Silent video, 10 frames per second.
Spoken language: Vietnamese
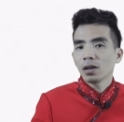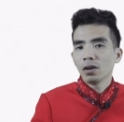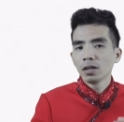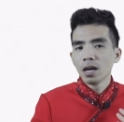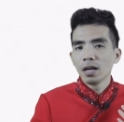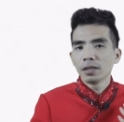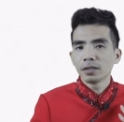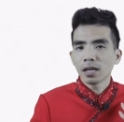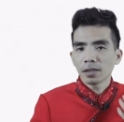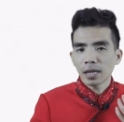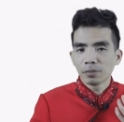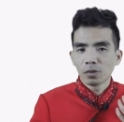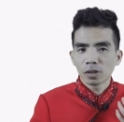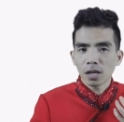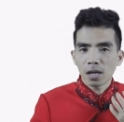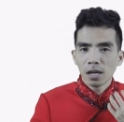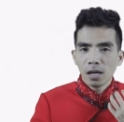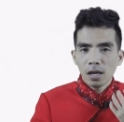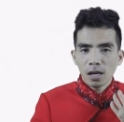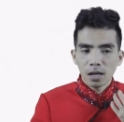có người thì trở thành một uh,
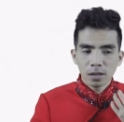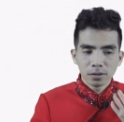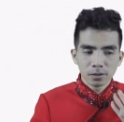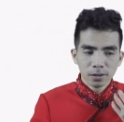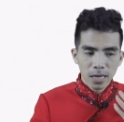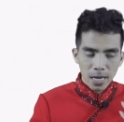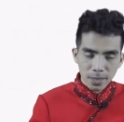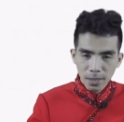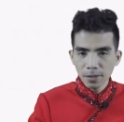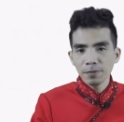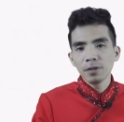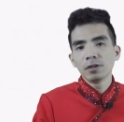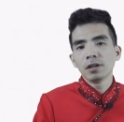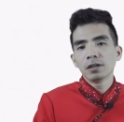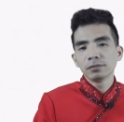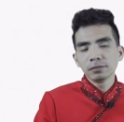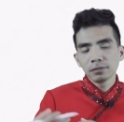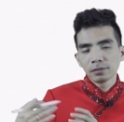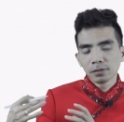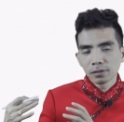uh, nghệ sĩ violon
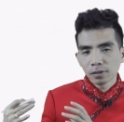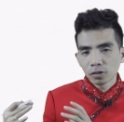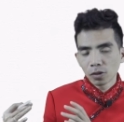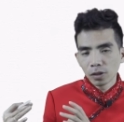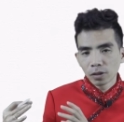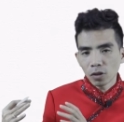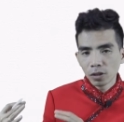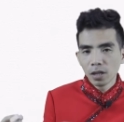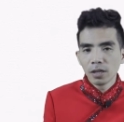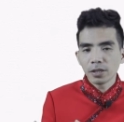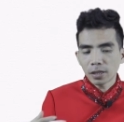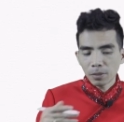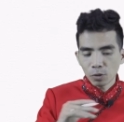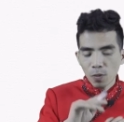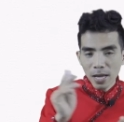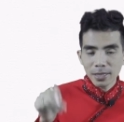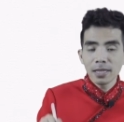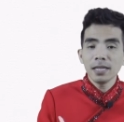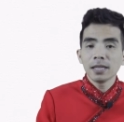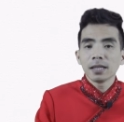rồi có người trở thành một họa
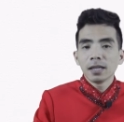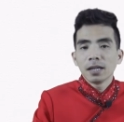sĩ